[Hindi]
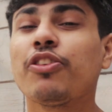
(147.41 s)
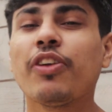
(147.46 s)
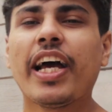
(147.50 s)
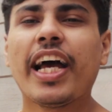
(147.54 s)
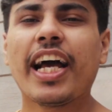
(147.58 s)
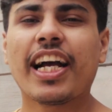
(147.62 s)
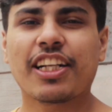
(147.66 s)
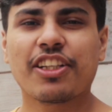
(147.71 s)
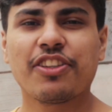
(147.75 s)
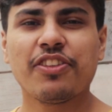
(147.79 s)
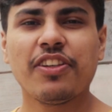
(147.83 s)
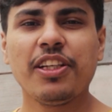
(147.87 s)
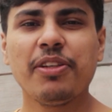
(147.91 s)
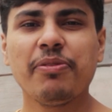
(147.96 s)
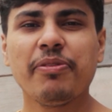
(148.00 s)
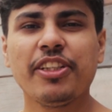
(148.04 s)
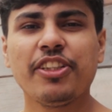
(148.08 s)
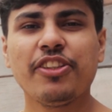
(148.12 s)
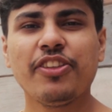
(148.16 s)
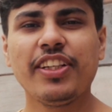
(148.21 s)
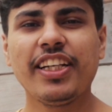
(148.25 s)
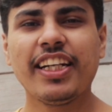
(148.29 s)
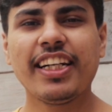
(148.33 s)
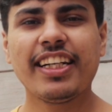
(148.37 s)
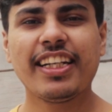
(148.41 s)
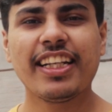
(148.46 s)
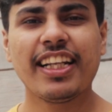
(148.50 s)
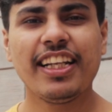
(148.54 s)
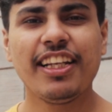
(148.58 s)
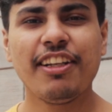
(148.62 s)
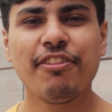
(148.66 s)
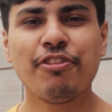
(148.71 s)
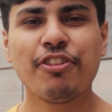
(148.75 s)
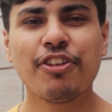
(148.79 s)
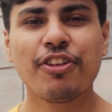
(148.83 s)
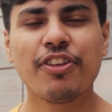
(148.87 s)
तो एक्चुअली में जो ये
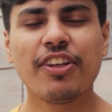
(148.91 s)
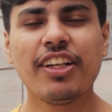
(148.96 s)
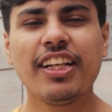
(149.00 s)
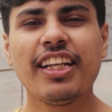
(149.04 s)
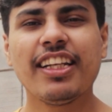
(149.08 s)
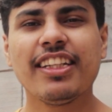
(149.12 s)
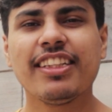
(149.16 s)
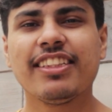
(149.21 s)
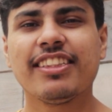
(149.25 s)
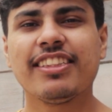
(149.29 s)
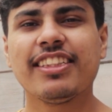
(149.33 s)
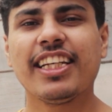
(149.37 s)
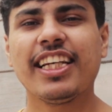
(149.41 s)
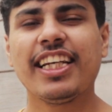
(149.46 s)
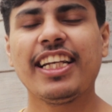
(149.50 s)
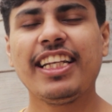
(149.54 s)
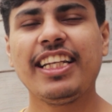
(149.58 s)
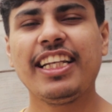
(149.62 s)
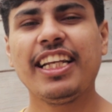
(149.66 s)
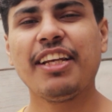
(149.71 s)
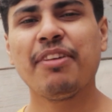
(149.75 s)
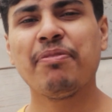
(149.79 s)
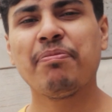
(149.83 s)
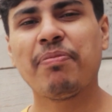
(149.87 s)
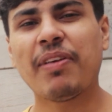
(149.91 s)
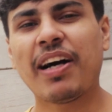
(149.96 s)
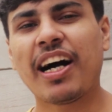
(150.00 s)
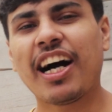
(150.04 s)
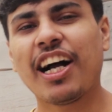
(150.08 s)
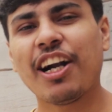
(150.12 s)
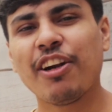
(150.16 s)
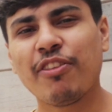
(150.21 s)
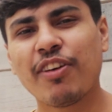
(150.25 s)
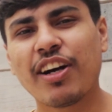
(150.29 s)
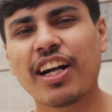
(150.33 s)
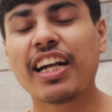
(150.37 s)
टेलीफोटो लेंस है ये
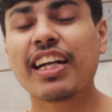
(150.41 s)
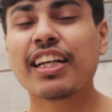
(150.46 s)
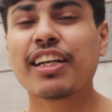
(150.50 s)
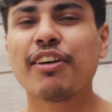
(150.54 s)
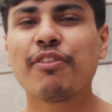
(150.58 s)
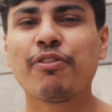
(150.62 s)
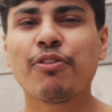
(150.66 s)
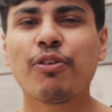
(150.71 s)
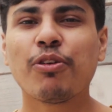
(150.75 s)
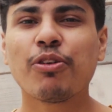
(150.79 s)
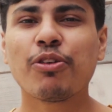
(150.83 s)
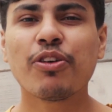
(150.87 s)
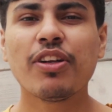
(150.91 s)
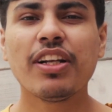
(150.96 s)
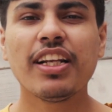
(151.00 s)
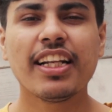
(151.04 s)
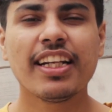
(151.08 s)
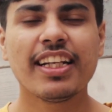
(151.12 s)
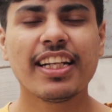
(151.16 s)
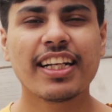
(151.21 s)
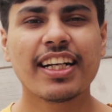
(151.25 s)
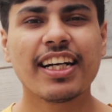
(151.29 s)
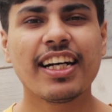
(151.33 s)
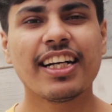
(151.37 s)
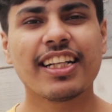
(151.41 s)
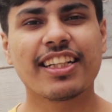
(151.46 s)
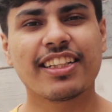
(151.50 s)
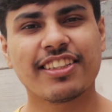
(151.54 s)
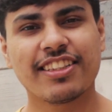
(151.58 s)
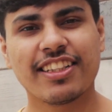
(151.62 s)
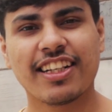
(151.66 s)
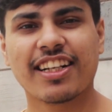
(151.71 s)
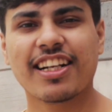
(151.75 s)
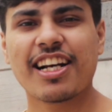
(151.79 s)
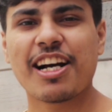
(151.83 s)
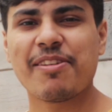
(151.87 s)
पहाड़ वहाड़ का फ़ोटो लेने का
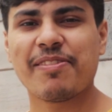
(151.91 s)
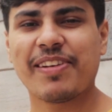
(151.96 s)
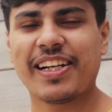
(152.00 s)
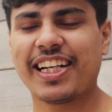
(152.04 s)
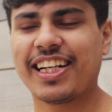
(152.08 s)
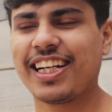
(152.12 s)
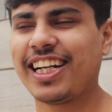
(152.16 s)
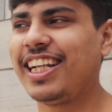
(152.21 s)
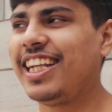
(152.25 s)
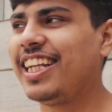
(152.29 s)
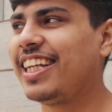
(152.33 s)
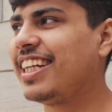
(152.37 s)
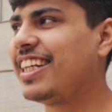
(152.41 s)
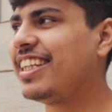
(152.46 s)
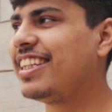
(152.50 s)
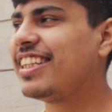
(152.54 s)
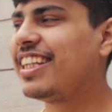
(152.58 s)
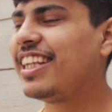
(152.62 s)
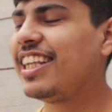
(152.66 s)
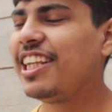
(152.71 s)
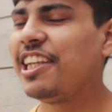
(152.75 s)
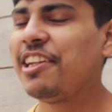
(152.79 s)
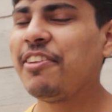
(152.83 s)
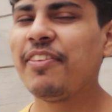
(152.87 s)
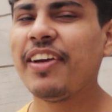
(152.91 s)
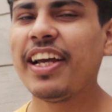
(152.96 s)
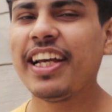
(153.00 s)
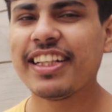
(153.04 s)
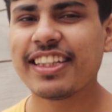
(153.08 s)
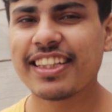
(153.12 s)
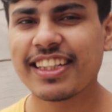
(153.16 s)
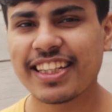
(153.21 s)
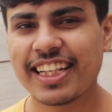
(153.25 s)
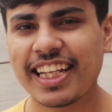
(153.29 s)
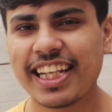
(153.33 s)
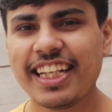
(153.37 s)
अच्छा काम आएगा लेकिन दिल्ली में
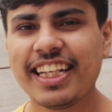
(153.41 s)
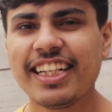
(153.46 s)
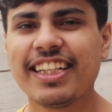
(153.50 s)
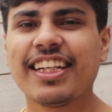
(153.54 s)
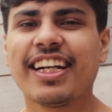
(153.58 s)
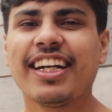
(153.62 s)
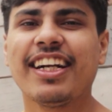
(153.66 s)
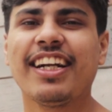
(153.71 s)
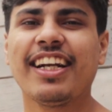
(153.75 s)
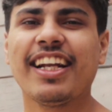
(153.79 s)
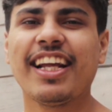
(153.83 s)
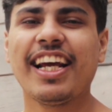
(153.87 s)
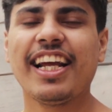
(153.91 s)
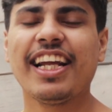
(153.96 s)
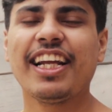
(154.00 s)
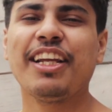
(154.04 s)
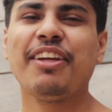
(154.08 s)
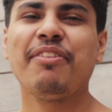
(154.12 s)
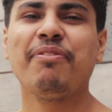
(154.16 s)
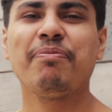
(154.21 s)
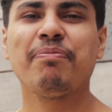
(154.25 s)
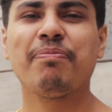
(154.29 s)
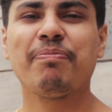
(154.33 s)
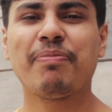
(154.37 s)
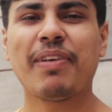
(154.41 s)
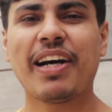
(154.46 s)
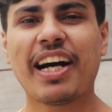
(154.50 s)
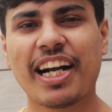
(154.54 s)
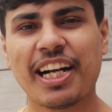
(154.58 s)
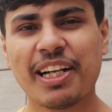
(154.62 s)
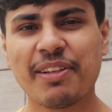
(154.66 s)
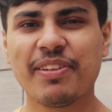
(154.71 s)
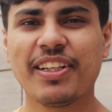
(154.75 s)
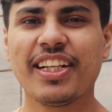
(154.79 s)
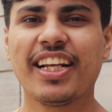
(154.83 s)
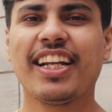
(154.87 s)
इतना ही ठंडा है कि
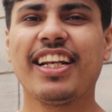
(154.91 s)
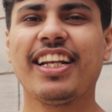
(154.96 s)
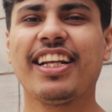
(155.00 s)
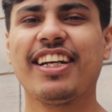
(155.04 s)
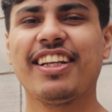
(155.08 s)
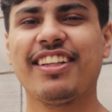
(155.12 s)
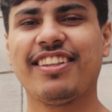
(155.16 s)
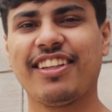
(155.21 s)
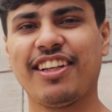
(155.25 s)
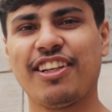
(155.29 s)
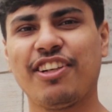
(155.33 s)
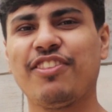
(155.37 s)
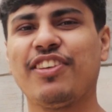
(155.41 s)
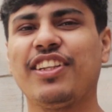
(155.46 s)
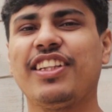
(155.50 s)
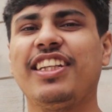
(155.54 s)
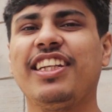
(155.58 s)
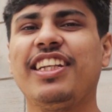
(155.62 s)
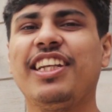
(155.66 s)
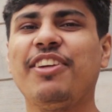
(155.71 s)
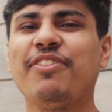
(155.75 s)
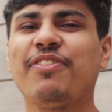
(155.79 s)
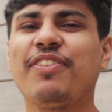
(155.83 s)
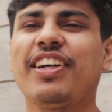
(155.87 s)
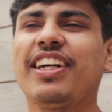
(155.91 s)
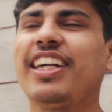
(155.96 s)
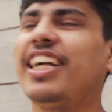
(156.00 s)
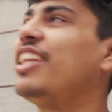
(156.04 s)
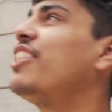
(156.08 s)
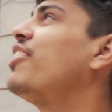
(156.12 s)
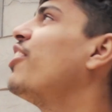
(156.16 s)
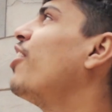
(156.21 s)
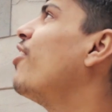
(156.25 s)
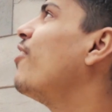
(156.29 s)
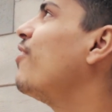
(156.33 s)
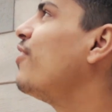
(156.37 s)
पहाड़ पे जाने का ज़रूरत ही नहीं
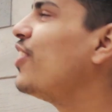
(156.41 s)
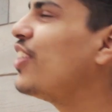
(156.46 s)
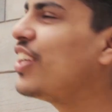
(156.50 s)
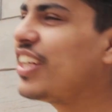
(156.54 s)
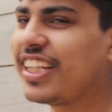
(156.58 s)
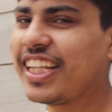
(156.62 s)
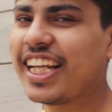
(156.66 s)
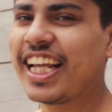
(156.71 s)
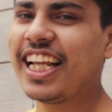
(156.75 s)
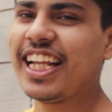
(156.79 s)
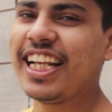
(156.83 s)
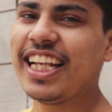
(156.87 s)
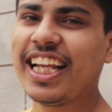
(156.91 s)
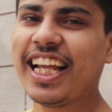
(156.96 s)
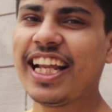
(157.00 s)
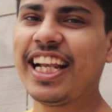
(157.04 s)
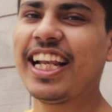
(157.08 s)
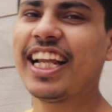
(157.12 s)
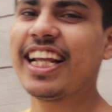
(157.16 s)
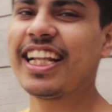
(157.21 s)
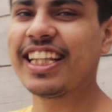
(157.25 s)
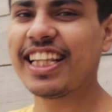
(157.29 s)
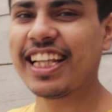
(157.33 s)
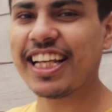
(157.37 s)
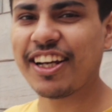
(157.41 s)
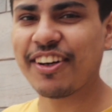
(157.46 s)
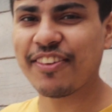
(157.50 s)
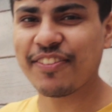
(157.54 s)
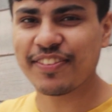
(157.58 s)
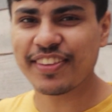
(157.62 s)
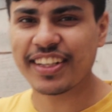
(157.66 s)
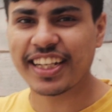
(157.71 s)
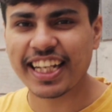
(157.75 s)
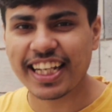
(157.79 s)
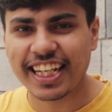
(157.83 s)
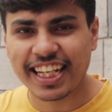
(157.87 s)
पड़ा तो हम लोग यहीं ले लेते हैं
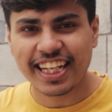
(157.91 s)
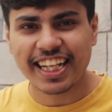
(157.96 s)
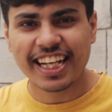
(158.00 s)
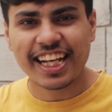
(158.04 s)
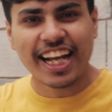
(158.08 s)
अपने